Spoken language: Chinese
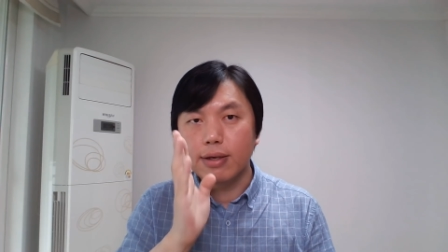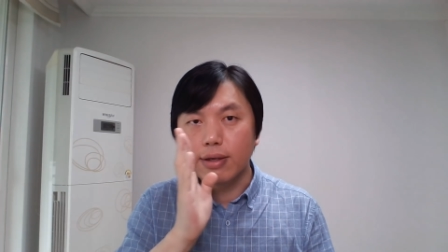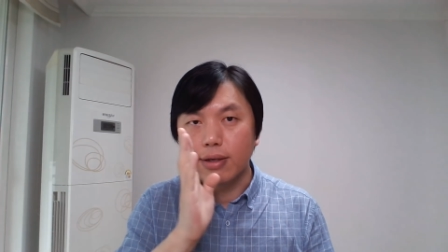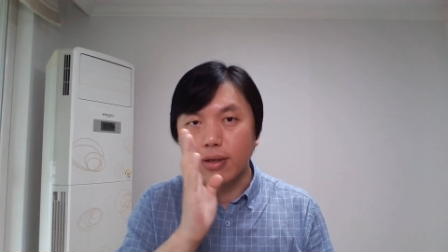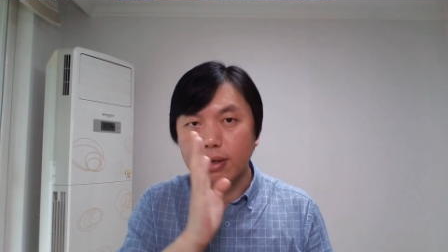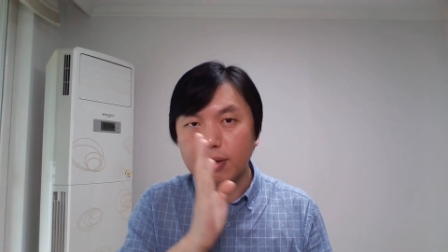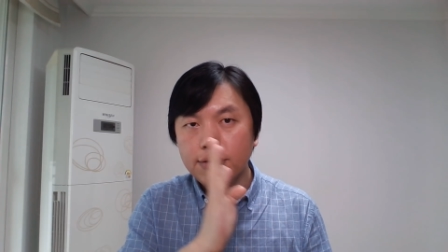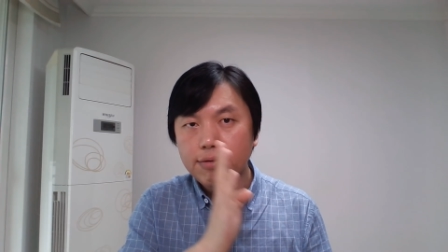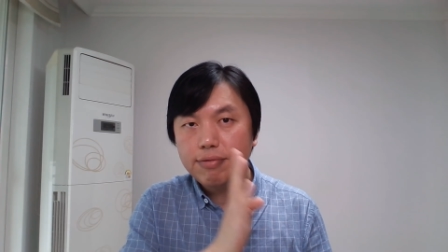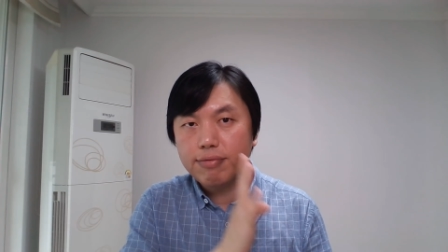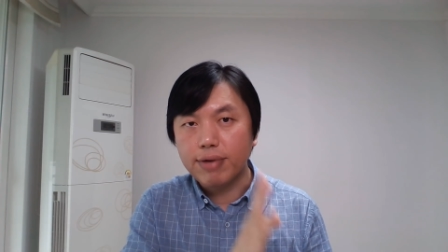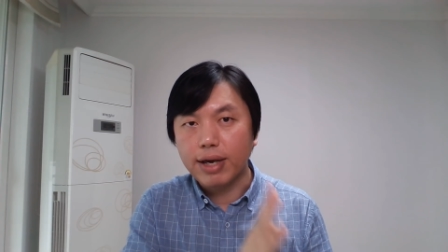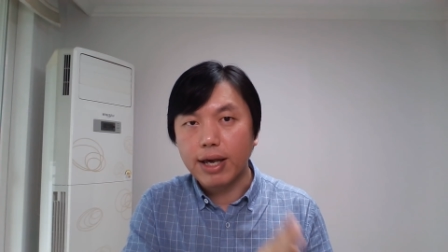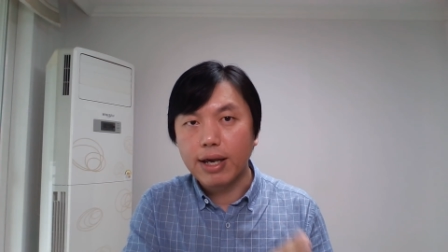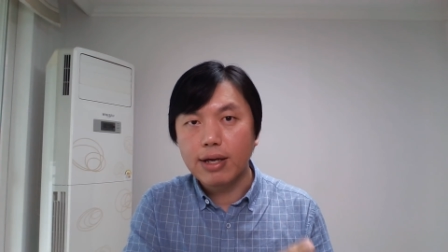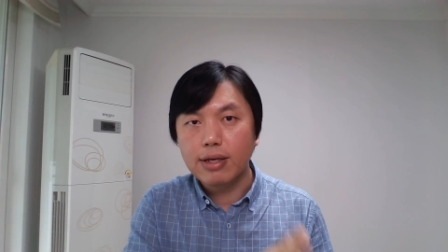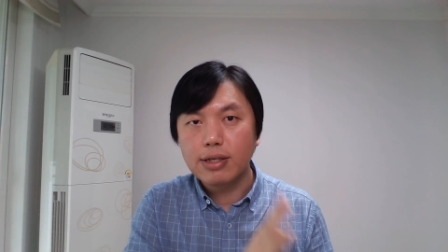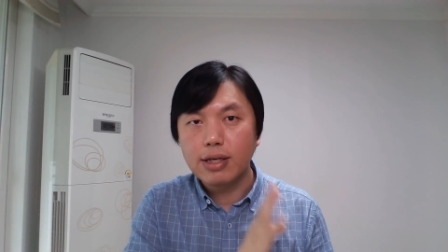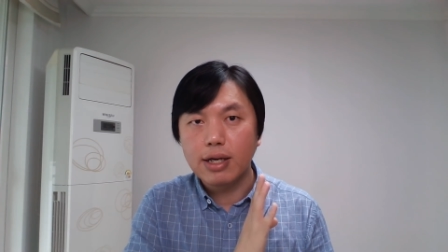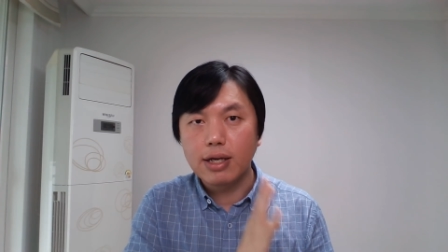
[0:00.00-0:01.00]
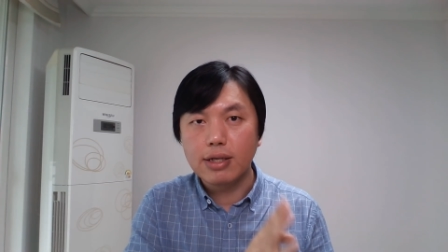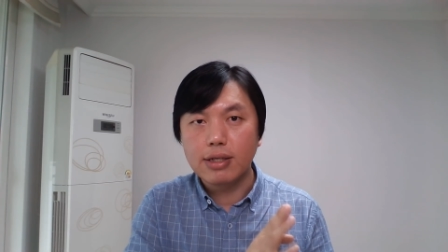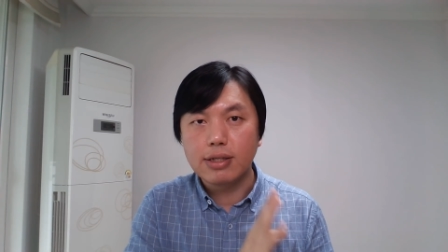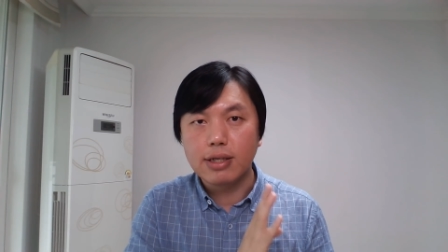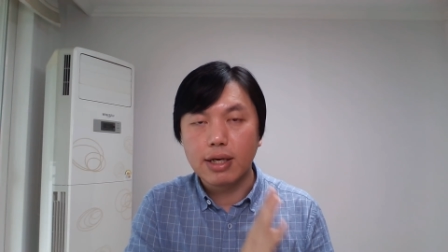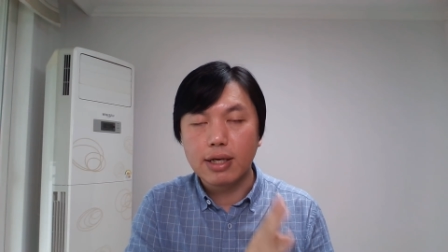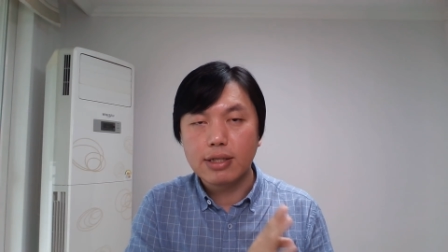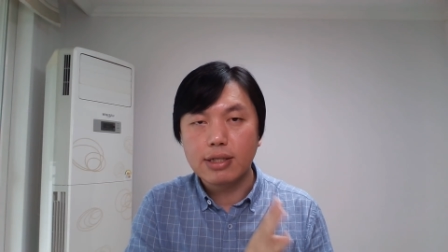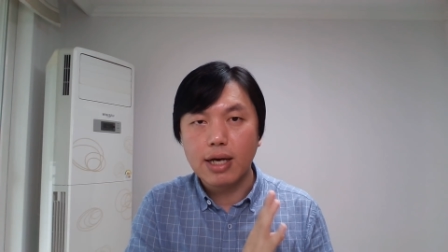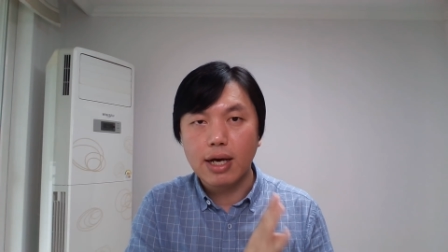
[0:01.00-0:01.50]
因为这
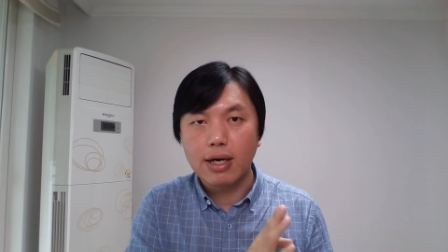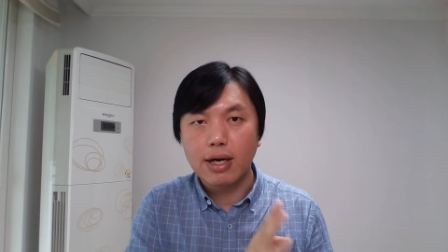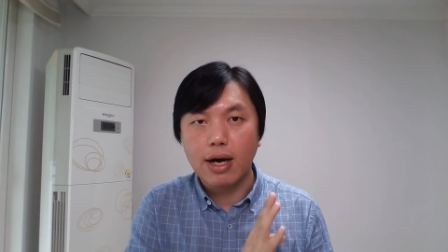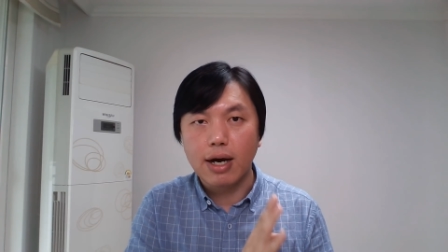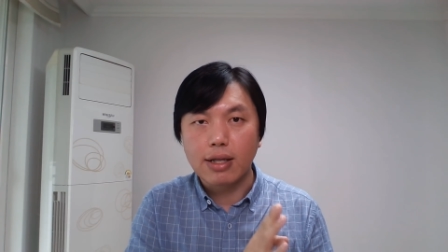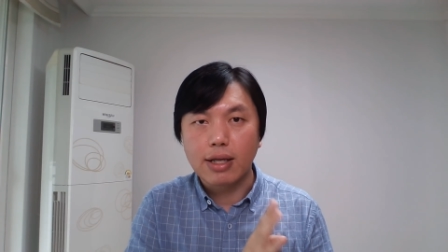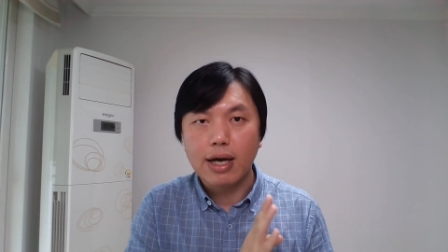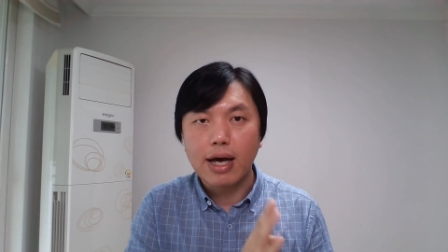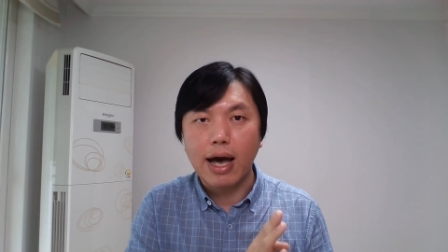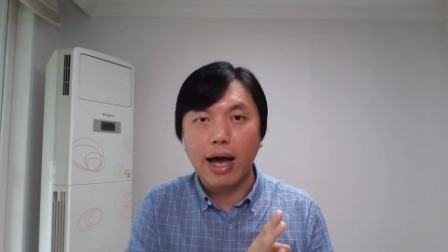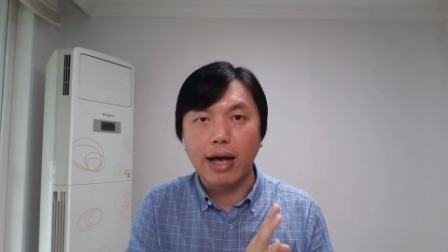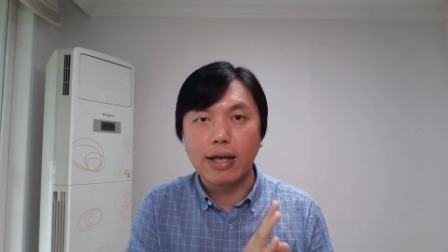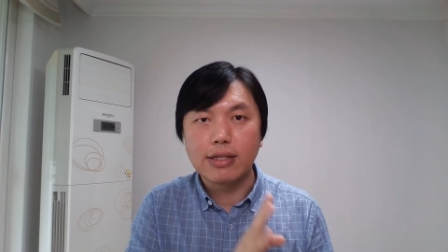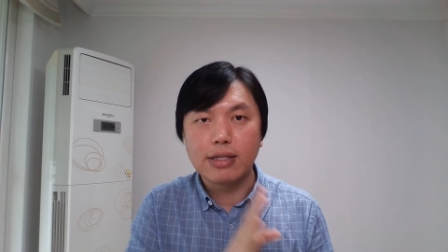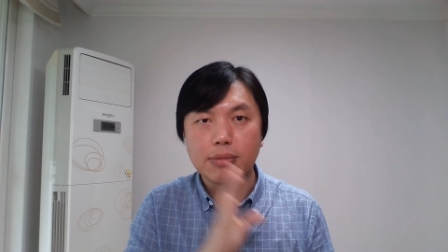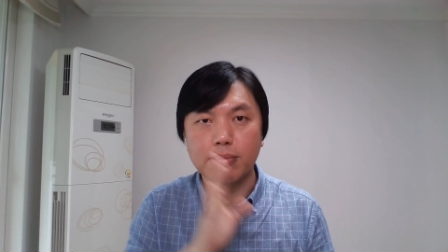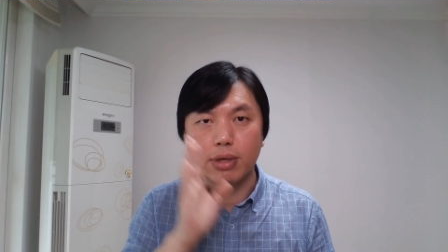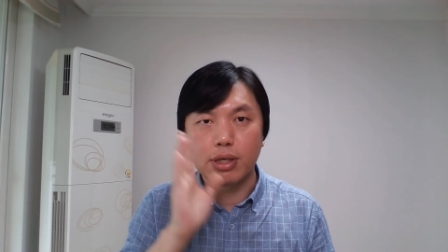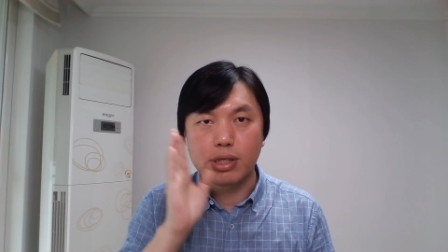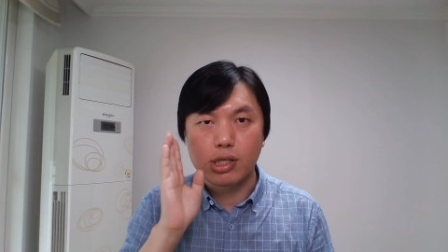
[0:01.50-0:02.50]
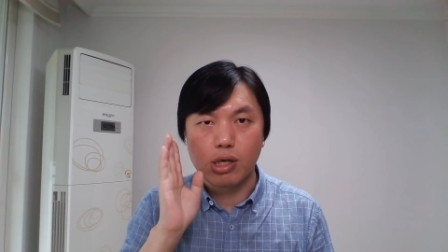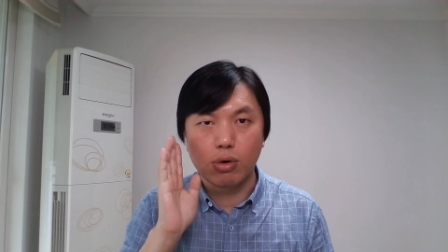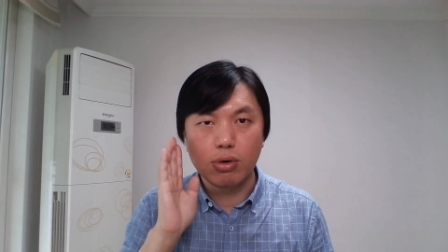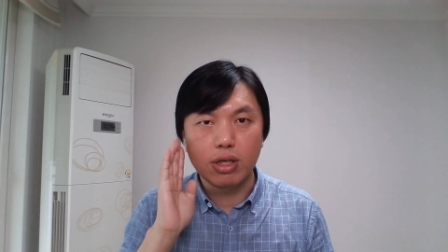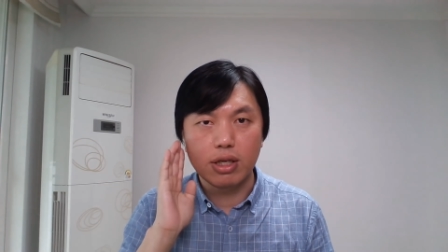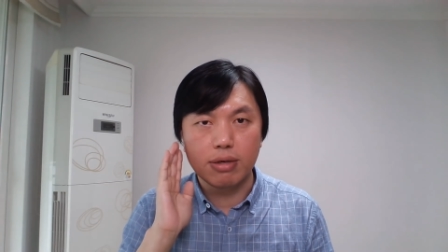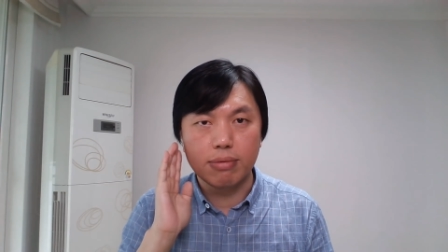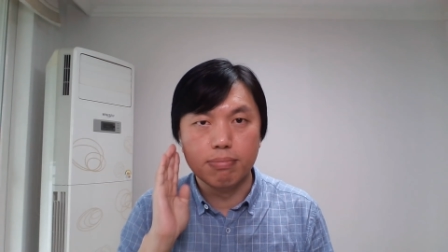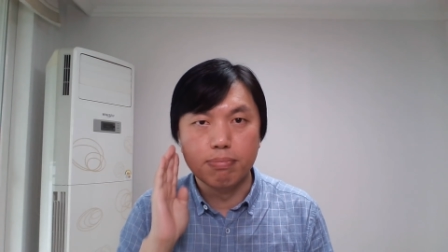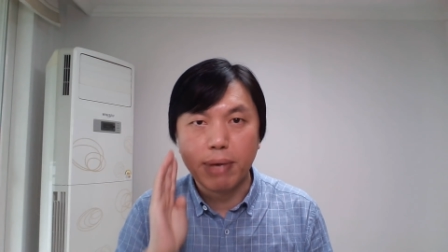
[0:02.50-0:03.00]
些香港的孩子们手
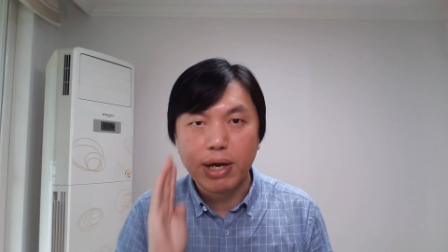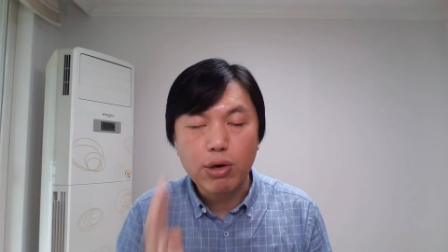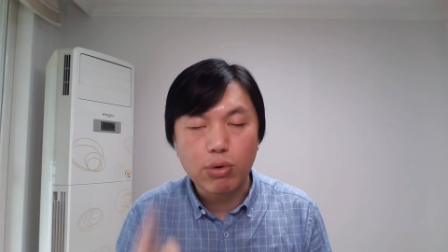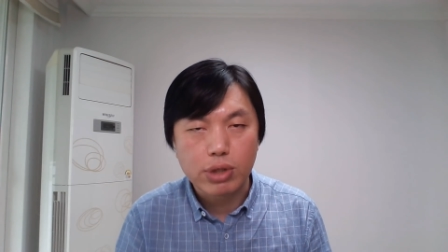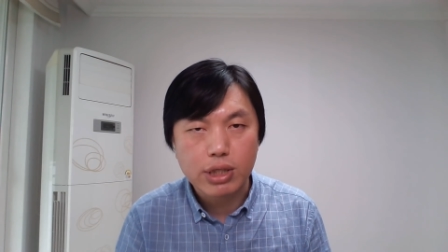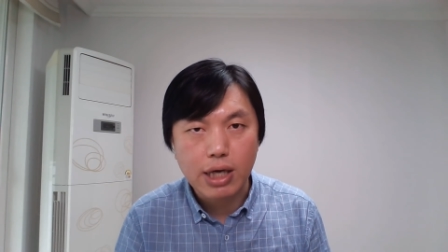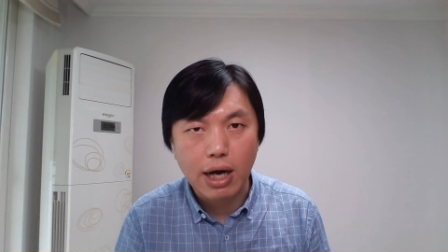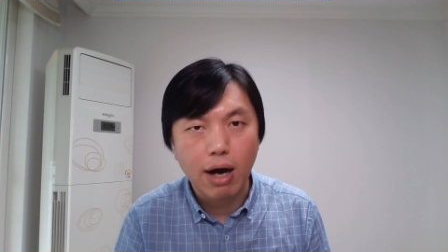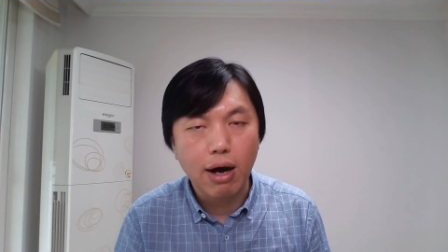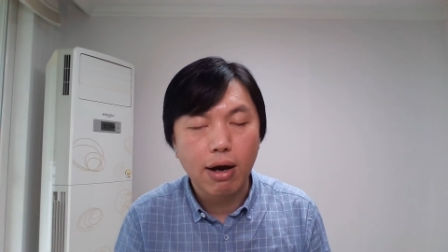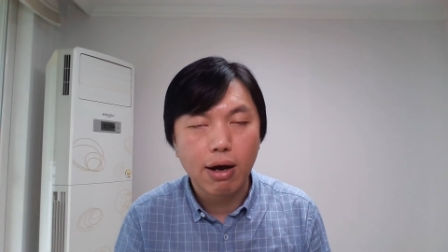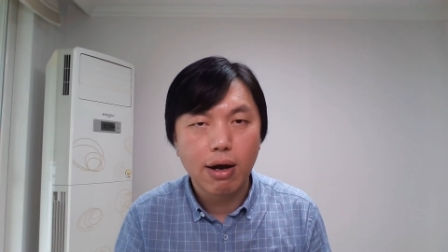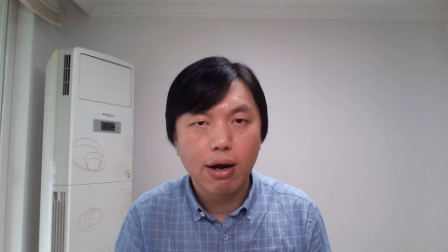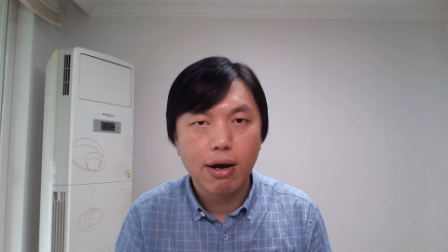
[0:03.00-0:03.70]
里没有枪。